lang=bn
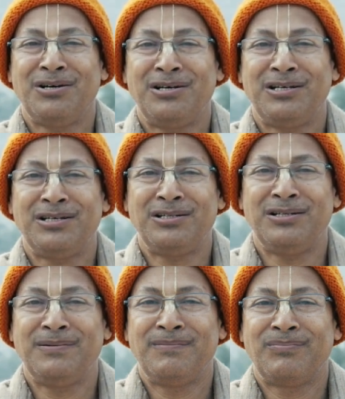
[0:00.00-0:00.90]
ওই
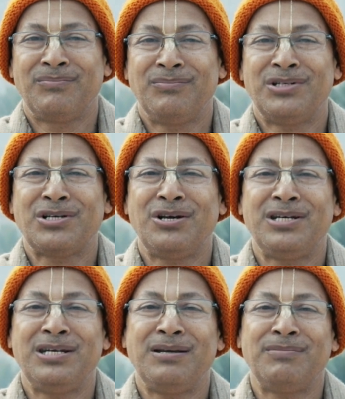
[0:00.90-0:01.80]
বিষয়
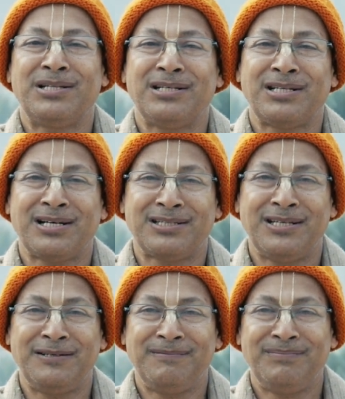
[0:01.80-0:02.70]
নিয়ে মেতে থাকতেন